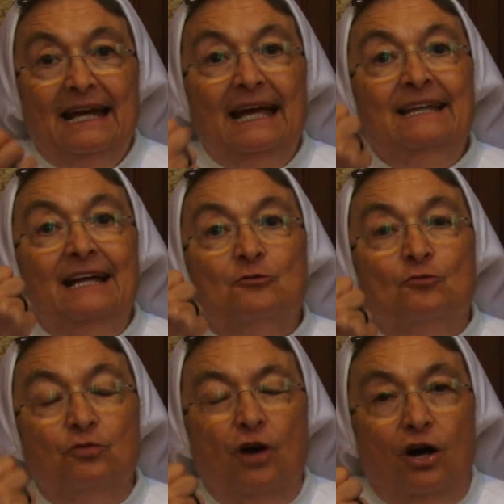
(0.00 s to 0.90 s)
È dal
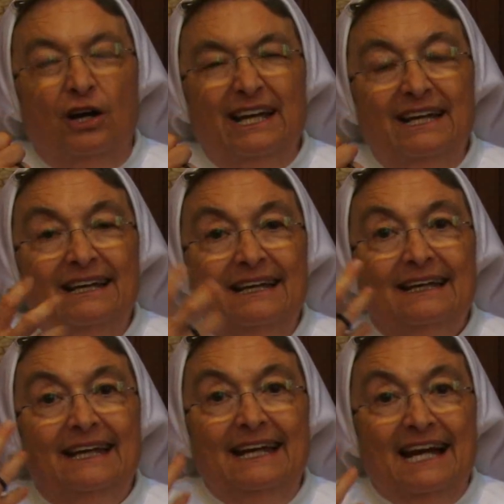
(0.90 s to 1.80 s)
cuore
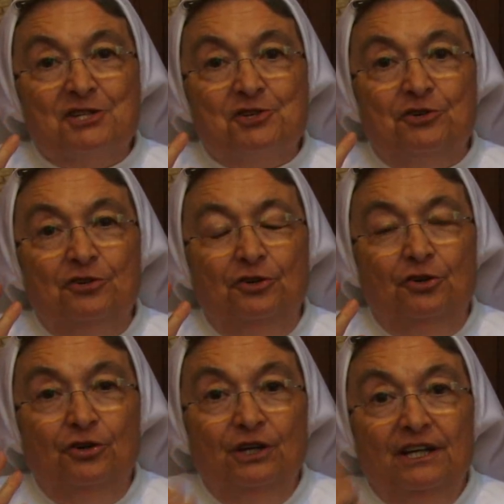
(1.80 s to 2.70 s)
che
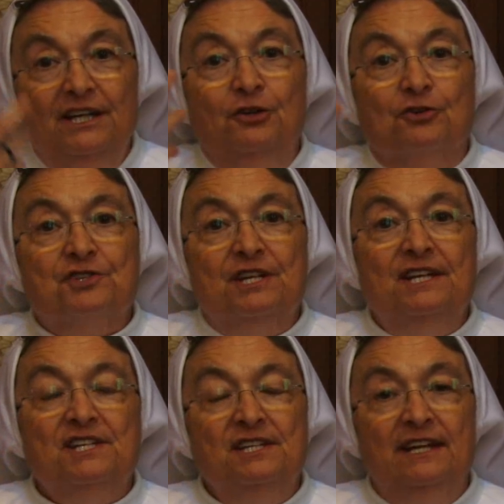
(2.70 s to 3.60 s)
nascono i nostri
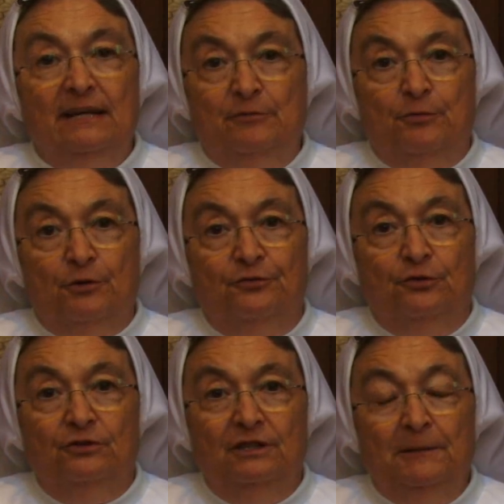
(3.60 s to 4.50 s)
desideri più
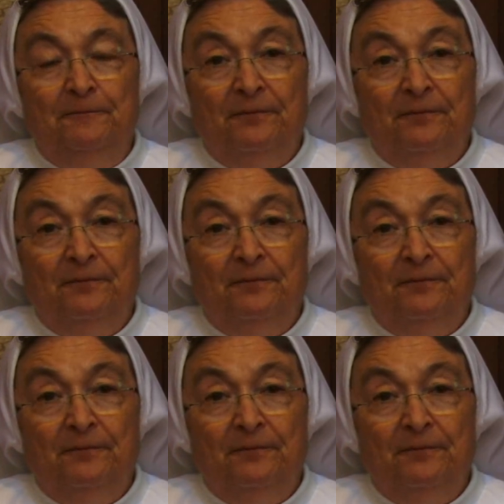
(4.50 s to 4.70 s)
profondi.